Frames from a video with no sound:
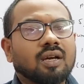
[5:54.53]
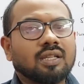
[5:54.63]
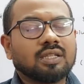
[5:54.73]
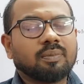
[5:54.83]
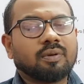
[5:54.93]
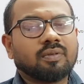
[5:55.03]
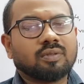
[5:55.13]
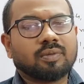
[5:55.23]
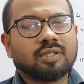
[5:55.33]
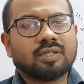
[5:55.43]
அதுக்கப்புறம்
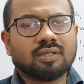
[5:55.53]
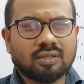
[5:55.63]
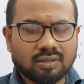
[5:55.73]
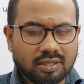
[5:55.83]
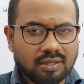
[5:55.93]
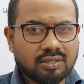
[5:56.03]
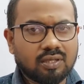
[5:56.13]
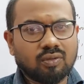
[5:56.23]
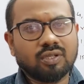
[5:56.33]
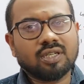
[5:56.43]
வந்து பார்த்திங்கன்னா
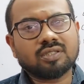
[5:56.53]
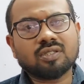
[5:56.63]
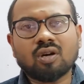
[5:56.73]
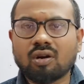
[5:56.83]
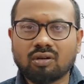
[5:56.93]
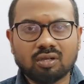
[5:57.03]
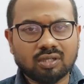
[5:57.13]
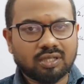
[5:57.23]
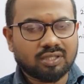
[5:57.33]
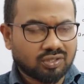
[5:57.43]
கன்னிசாரோ ரியாக்ஷன் ஆல்டால்
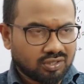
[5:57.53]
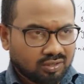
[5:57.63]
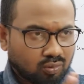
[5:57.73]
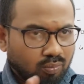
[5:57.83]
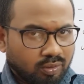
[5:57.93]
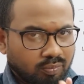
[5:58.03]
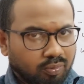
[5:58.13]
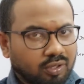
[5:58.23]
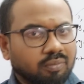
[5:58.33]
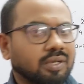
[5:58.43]
கண்டென்சேஷன் ரொம்ப
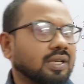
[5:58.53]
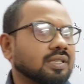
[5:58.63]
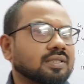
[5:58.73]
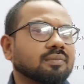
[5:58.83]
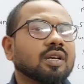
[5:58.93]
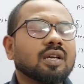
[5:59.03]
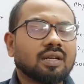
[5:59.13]
இம்பார்ட்டன்ட் மெக்கானிசம்